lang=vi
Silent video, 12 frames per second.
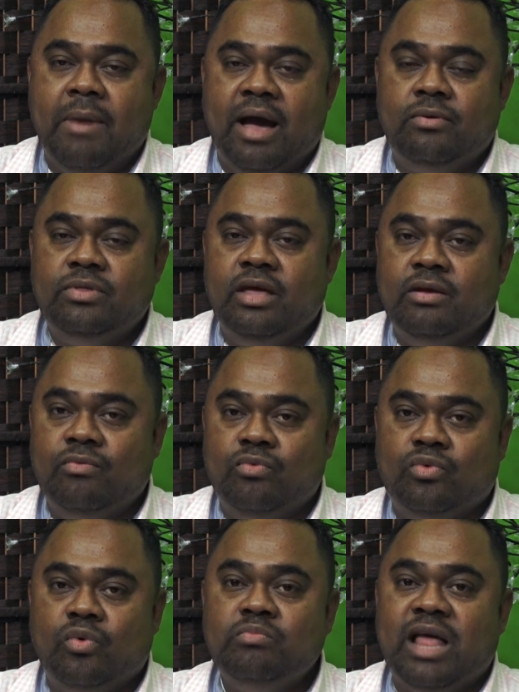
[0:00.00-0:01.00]
máu thì
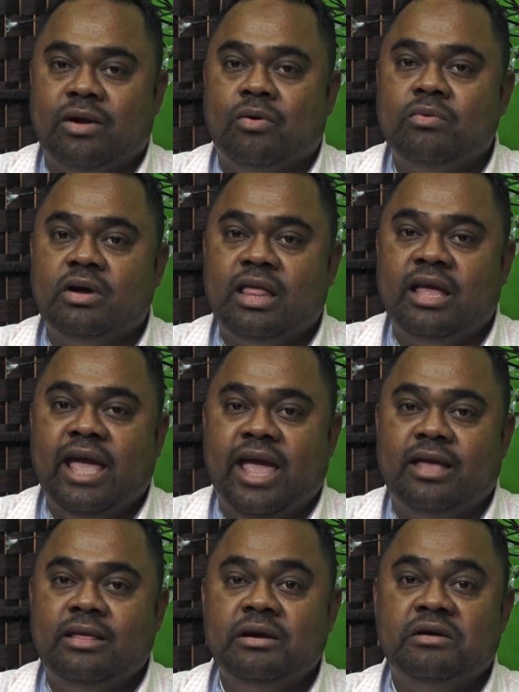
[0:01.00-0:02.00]
chúng ta cũng có thể
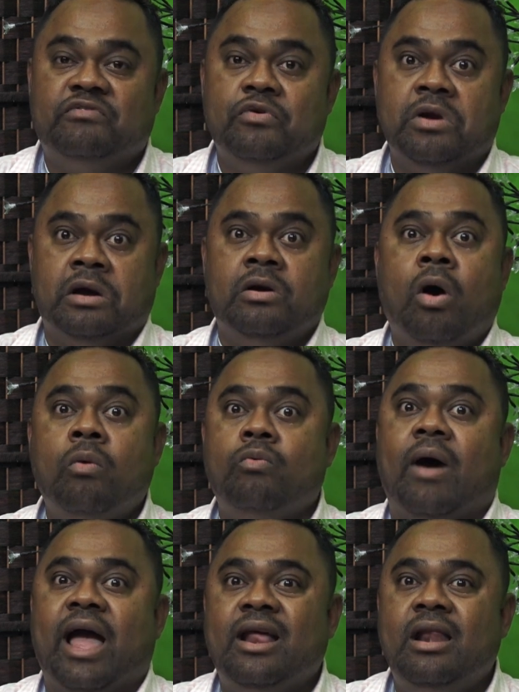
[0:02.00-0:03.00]
nghe những người phụ nữ hốt
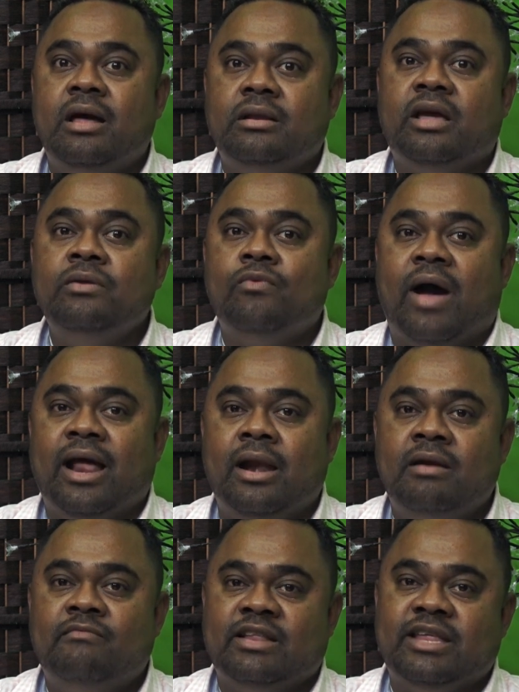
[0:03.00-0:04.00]
hoảng lên kinh hoàng
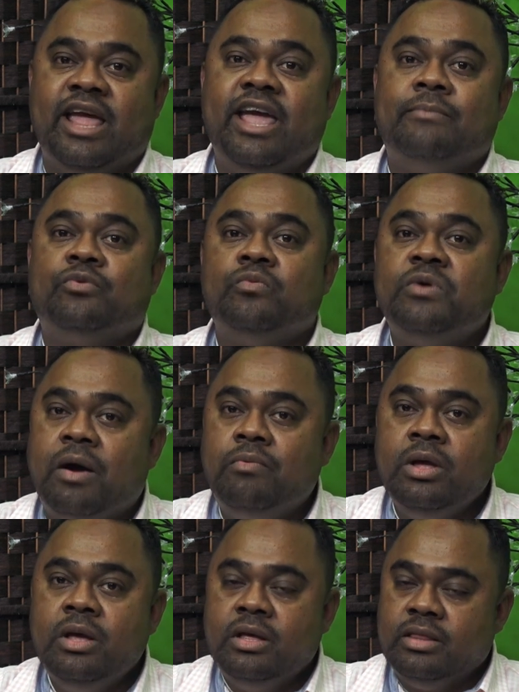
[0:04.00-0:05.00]
lên và trẻ em cũng khóc